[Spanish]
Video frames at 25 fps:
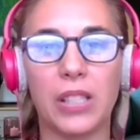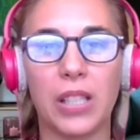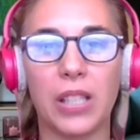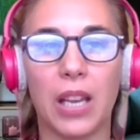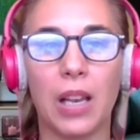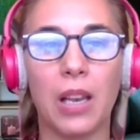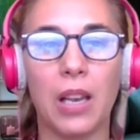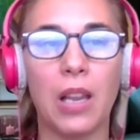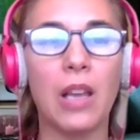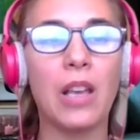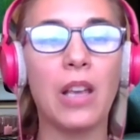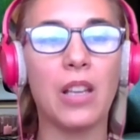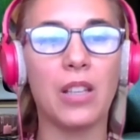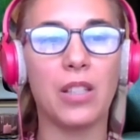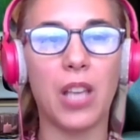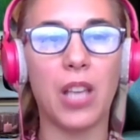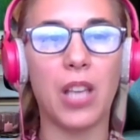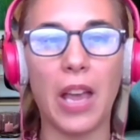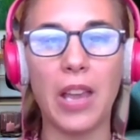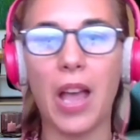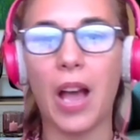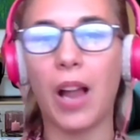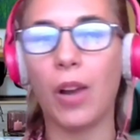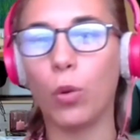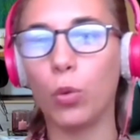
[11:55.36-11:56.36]
difícil
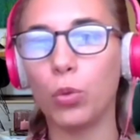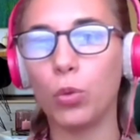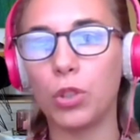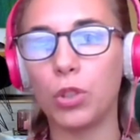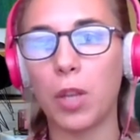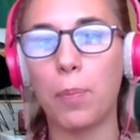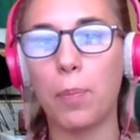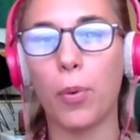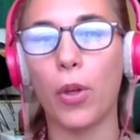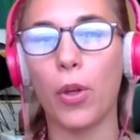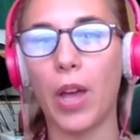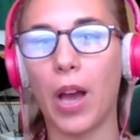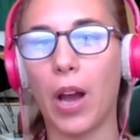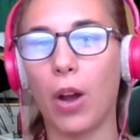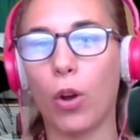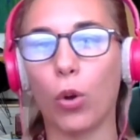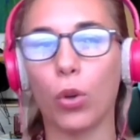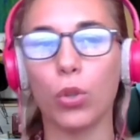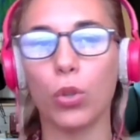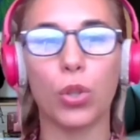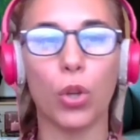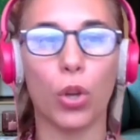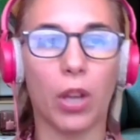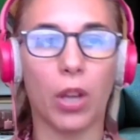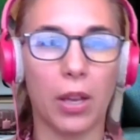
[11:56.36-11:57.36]
si hay algún tipo de
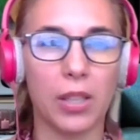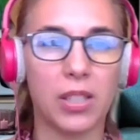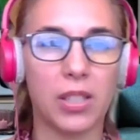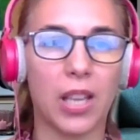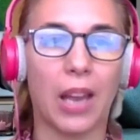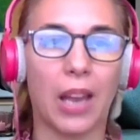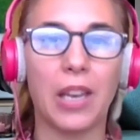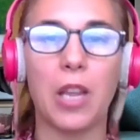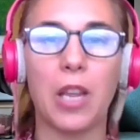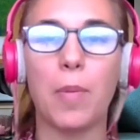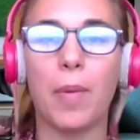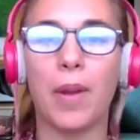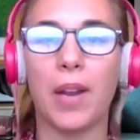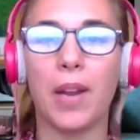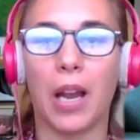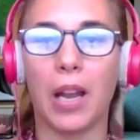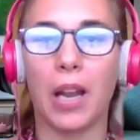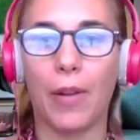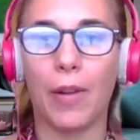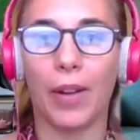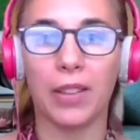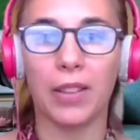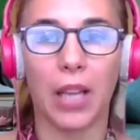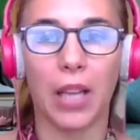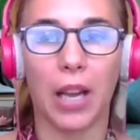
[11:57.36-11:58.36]
acoso que se animen
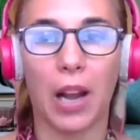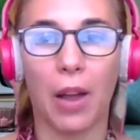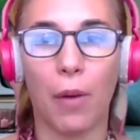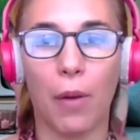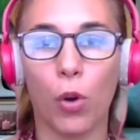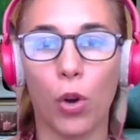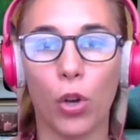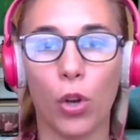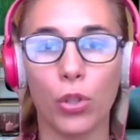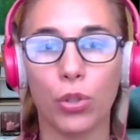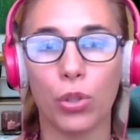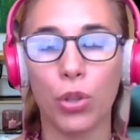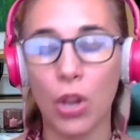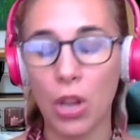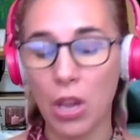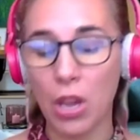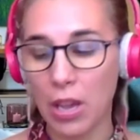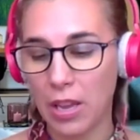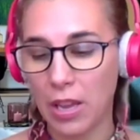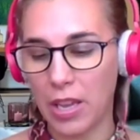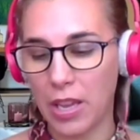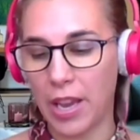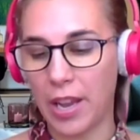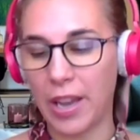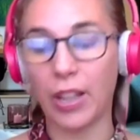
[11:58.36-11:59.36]
a levantar la voz.
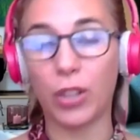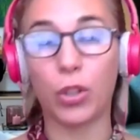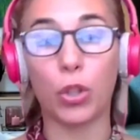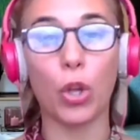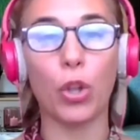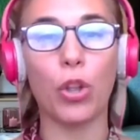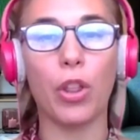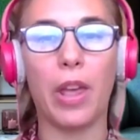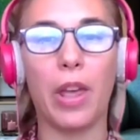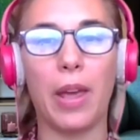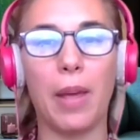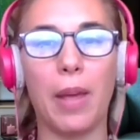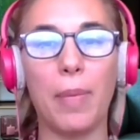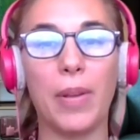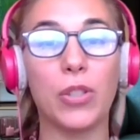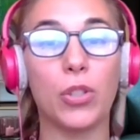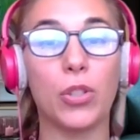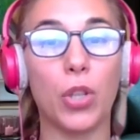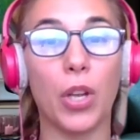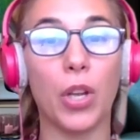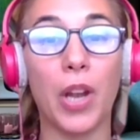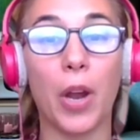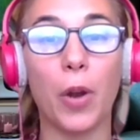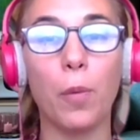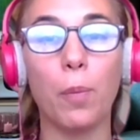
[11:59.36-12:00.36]
Y en esto de
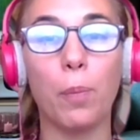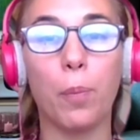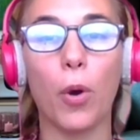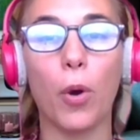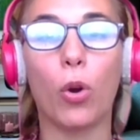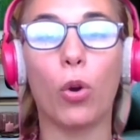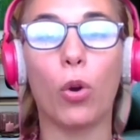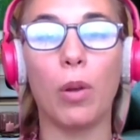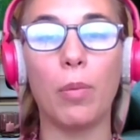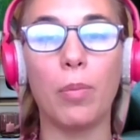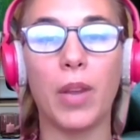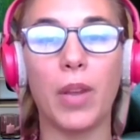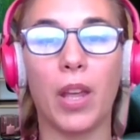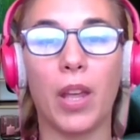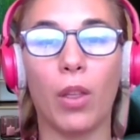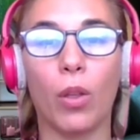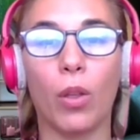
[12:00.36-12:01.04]
mencionar un poco el